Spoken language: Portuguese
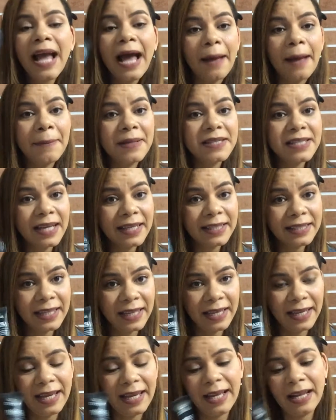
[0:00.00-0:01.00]
Apesar
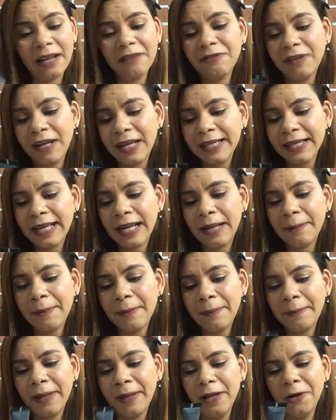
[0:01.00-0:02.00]
que ela fala que ela é
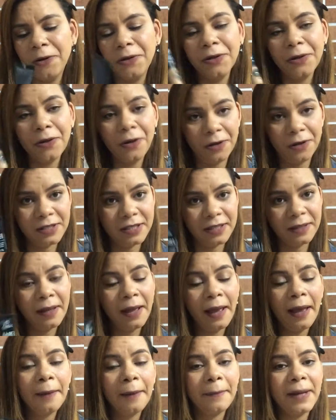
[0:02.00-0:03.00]
para pele oleosa,
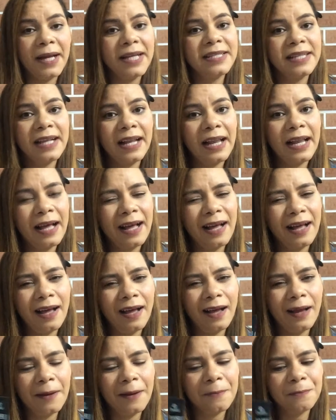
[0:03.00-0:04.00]
mas
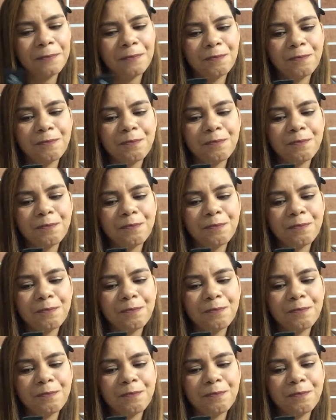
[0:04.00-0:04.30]
ela